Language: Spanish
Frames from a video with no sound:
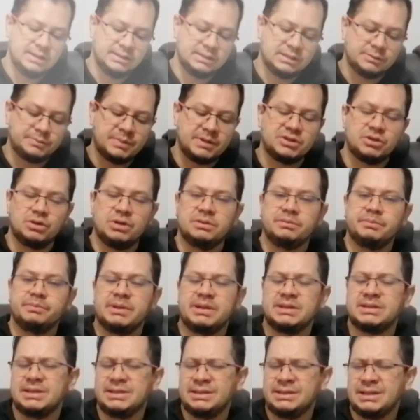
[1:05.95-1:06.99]
Estas
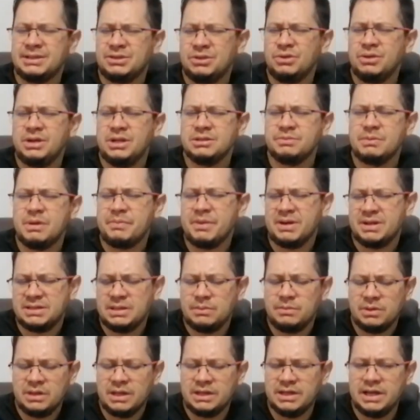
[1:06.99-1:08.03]
presentaciones me
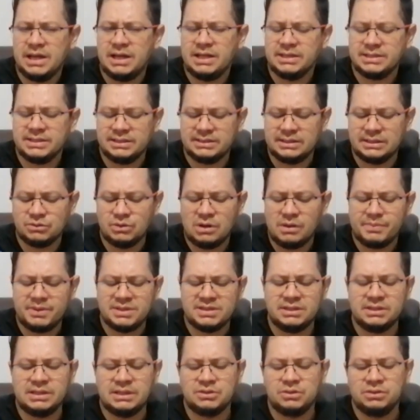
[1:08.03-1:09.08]
parecen muy geniales. Esta es una
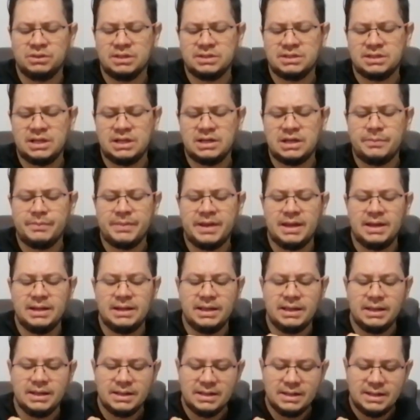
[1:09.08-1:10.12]
presentación de 100
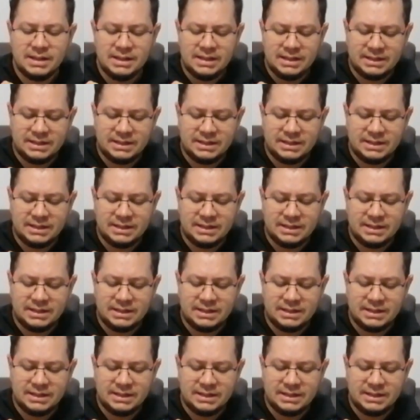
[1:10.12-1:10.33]
ml.